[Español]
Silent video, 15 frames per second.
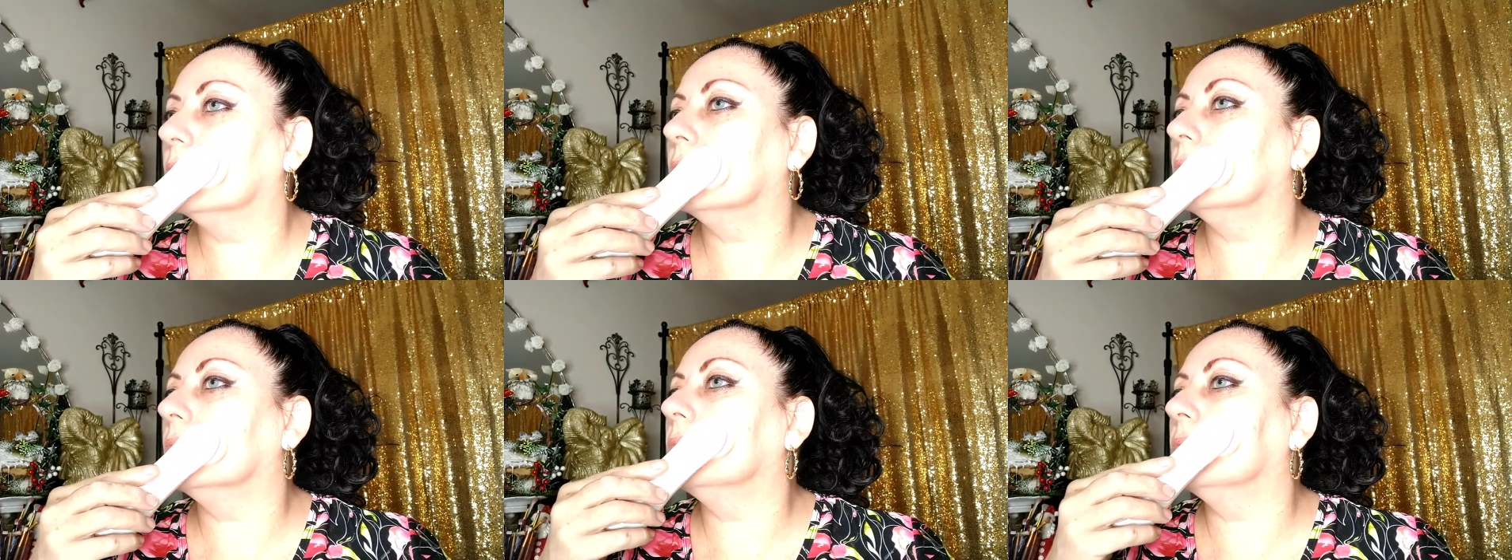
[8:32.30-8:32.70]

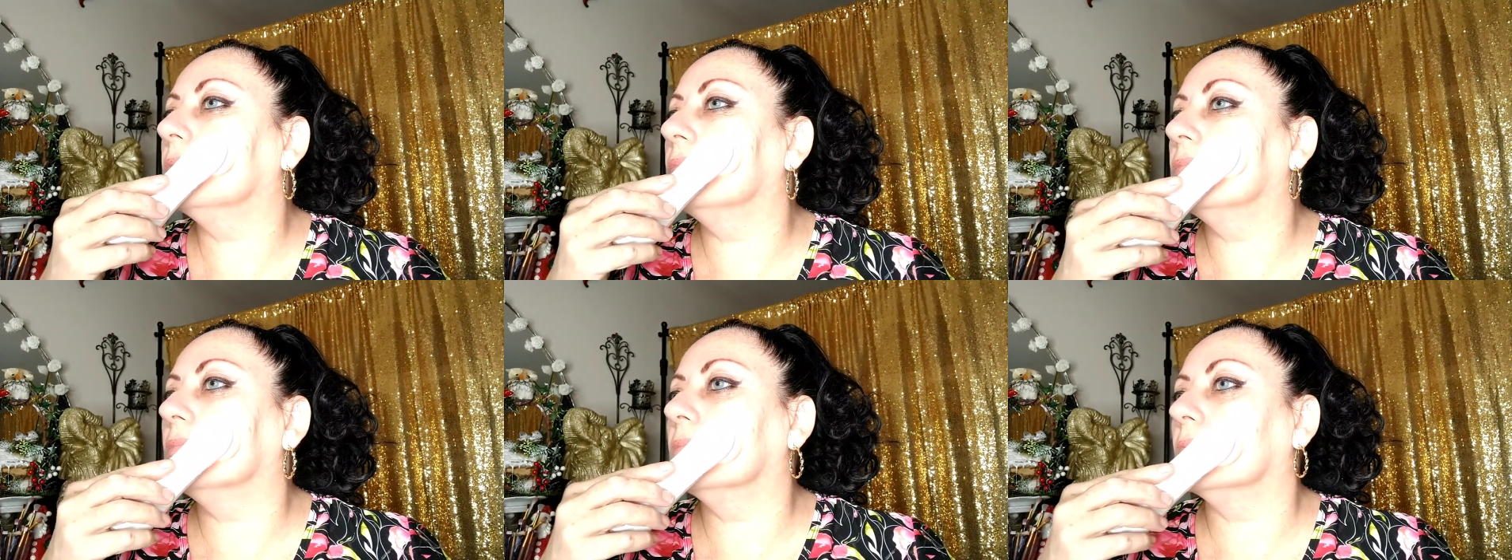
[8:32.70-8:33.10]
el
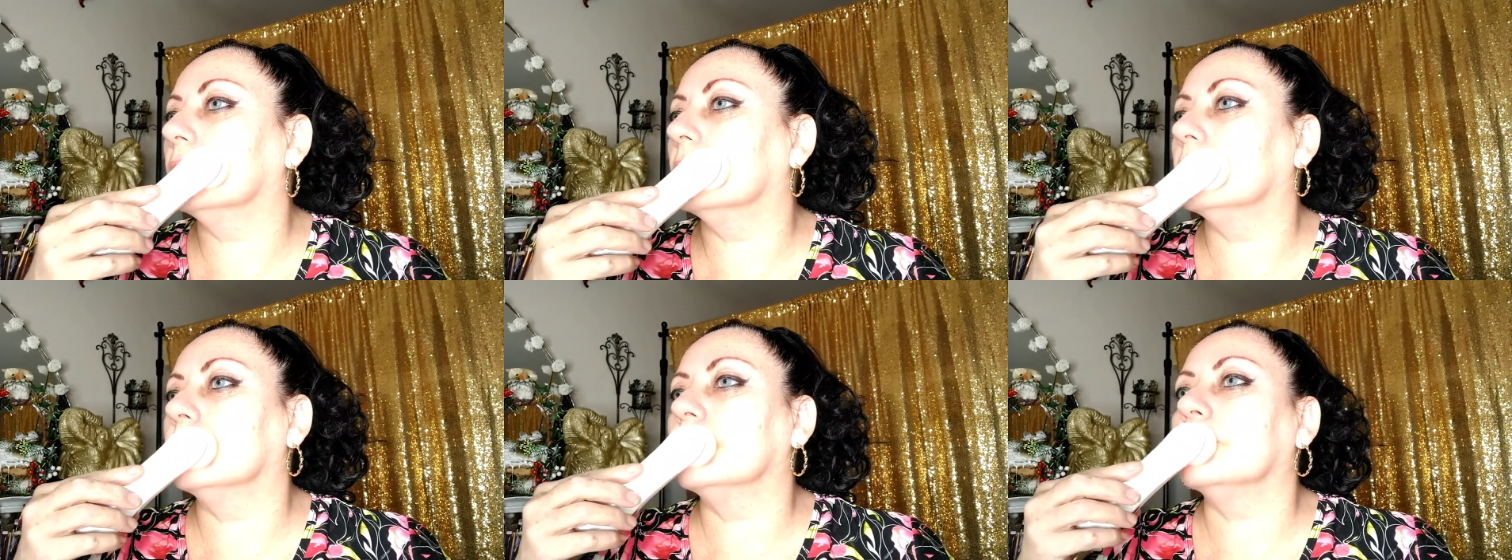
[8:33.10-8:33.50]

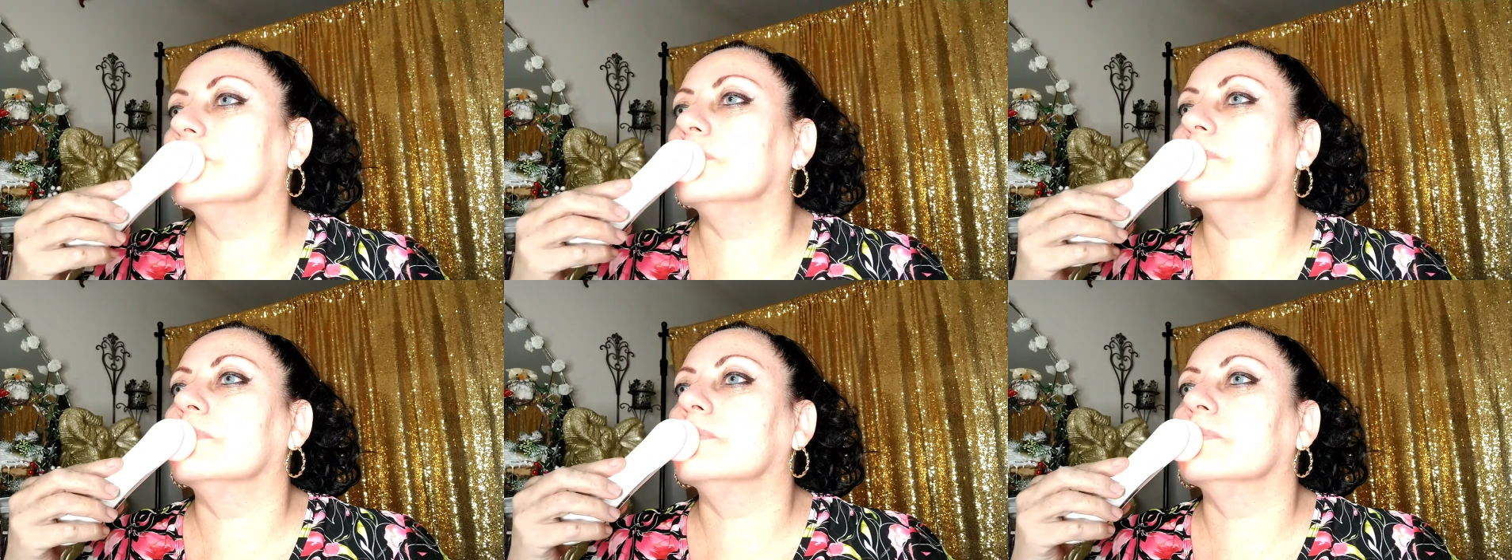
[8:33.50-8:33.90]

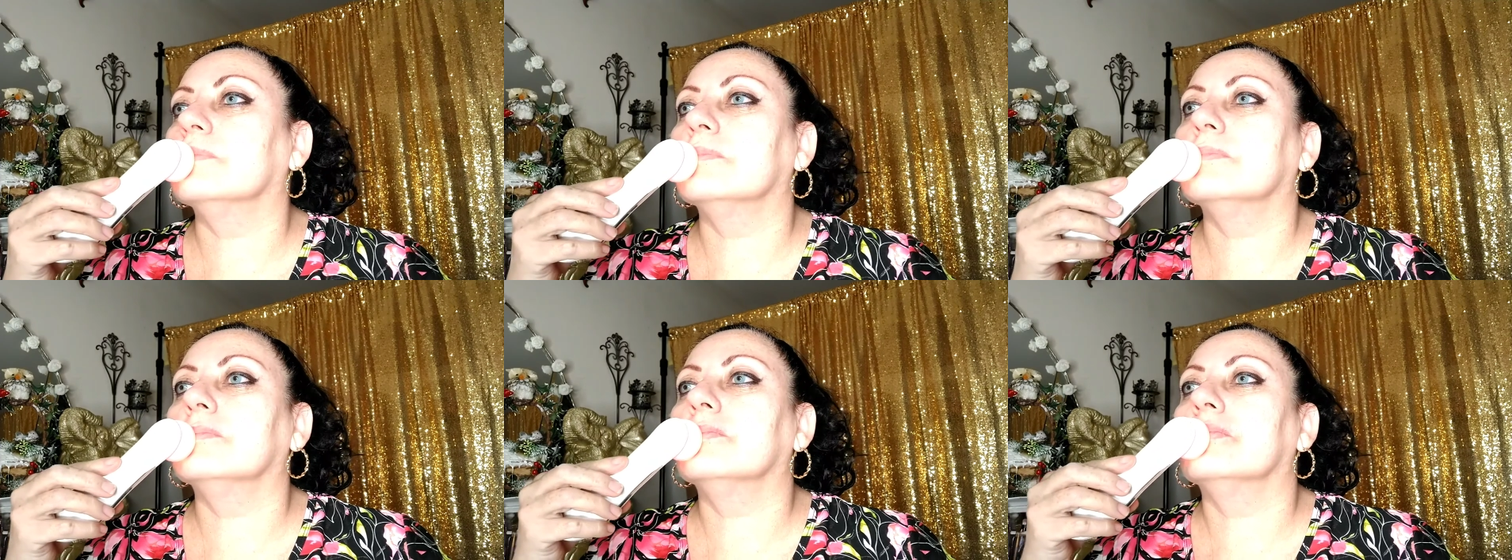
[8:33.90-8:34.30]
enrejecimiento,
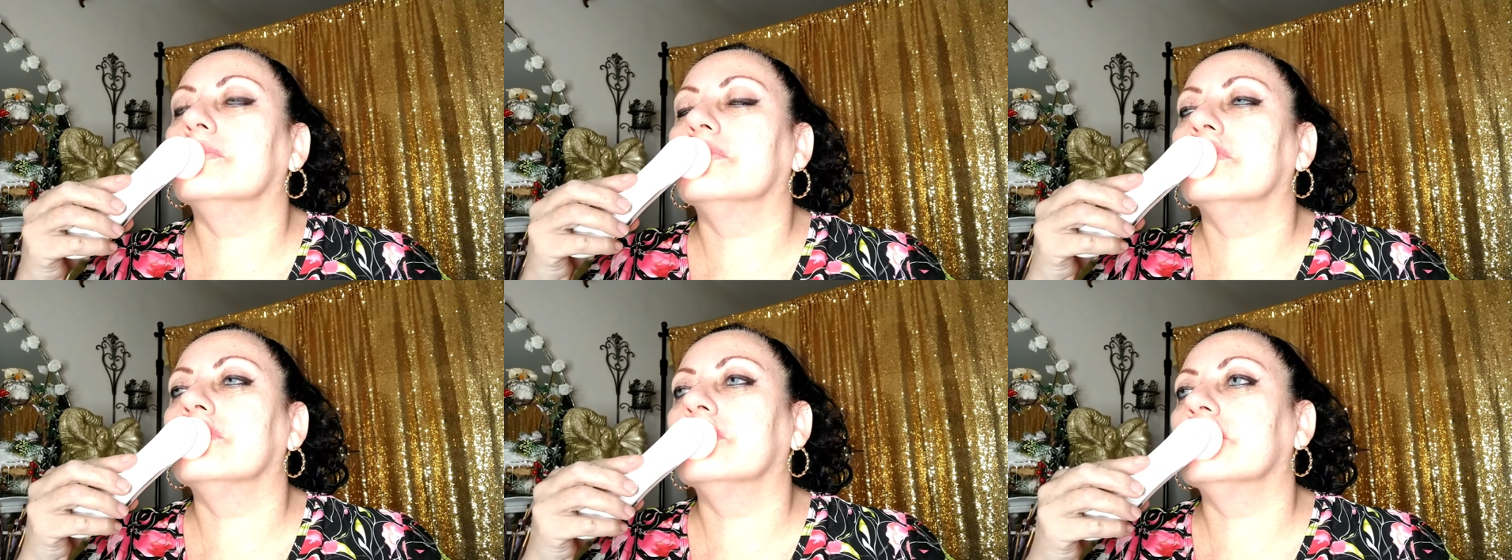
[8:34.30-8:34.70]

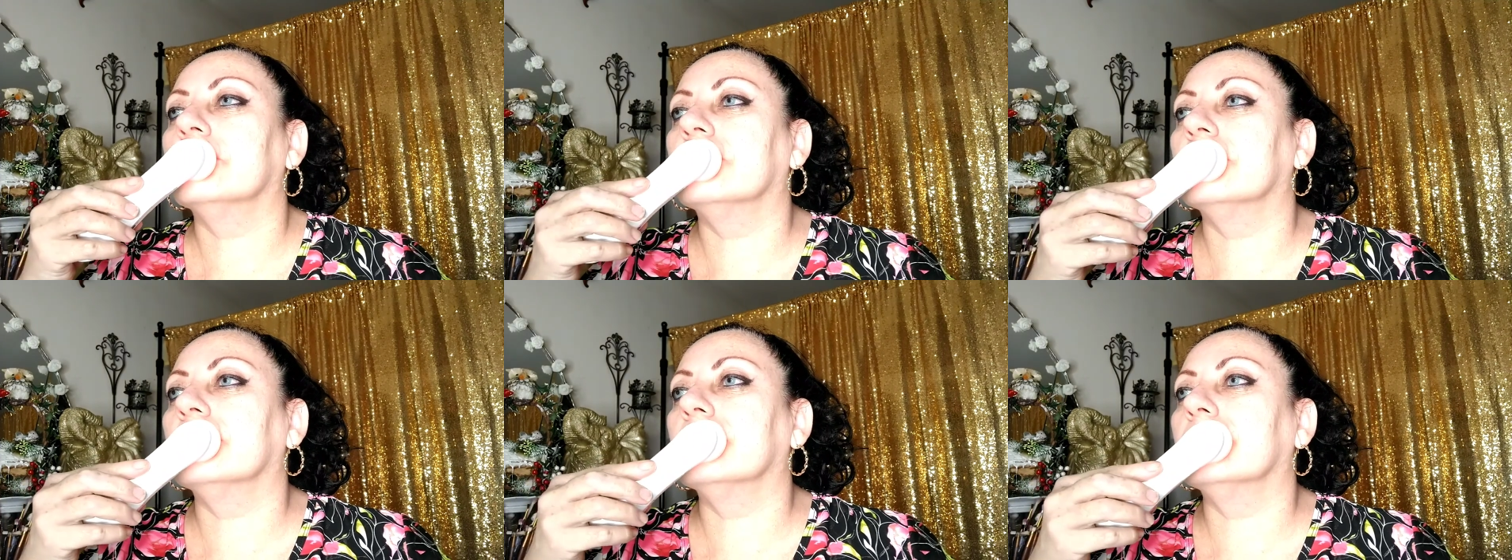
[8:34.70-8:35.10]
la
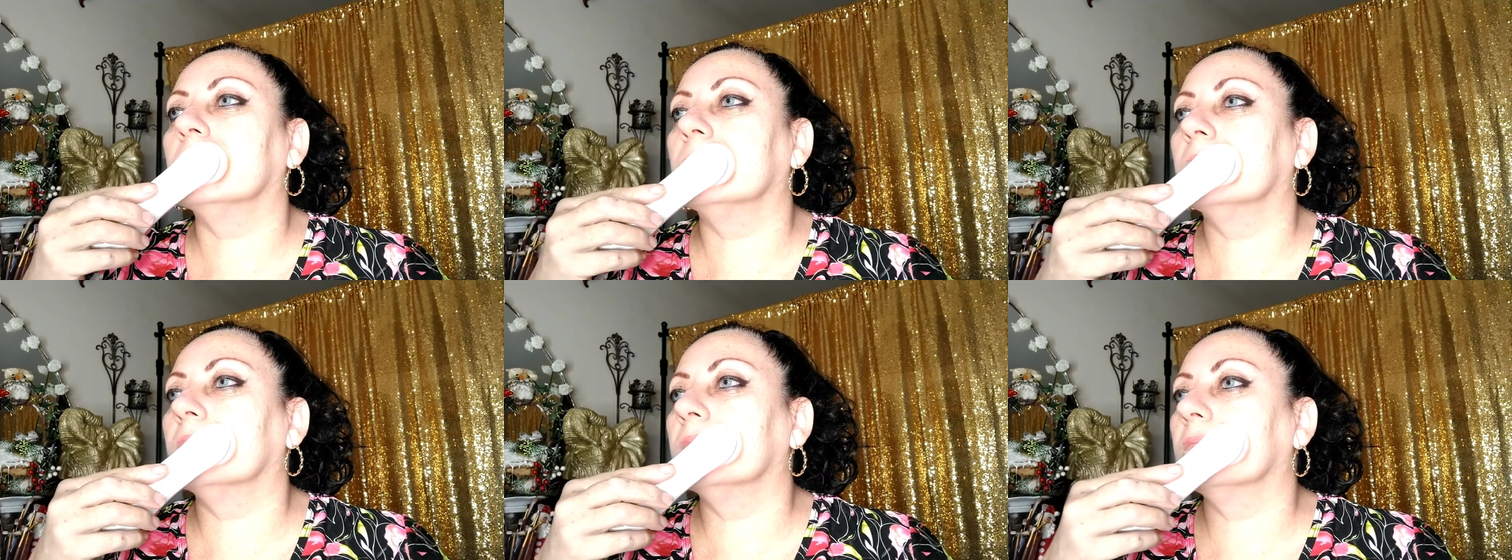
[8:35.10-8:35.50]

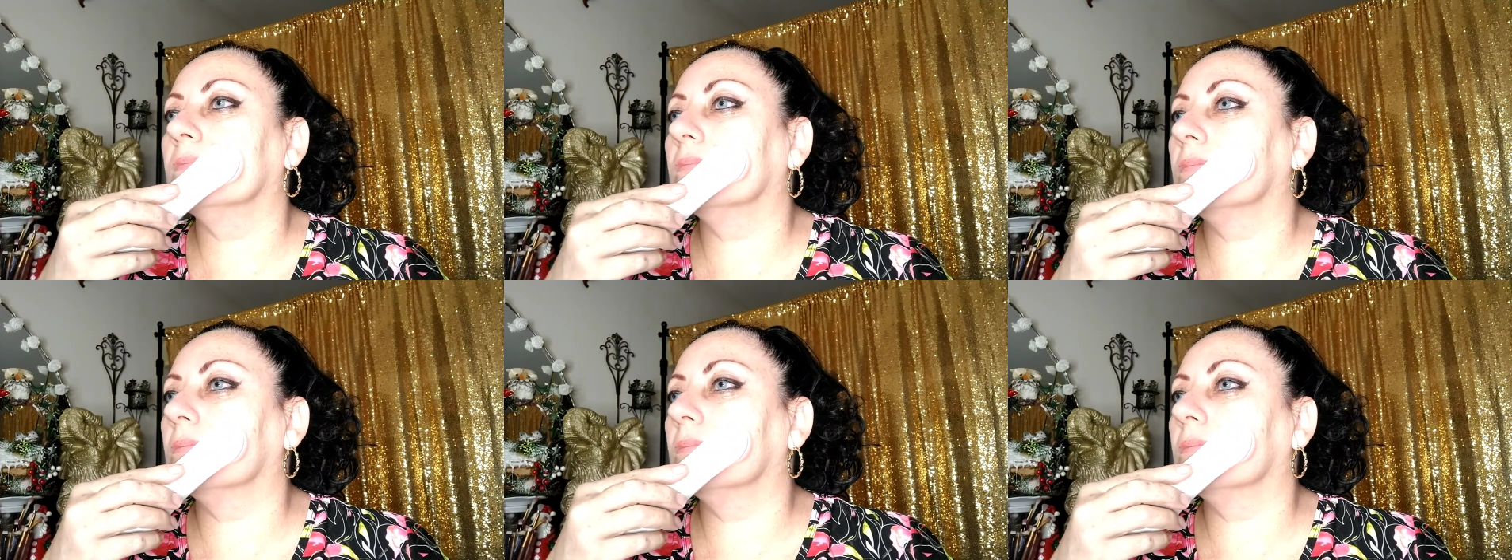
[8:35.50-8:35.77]
resequedad,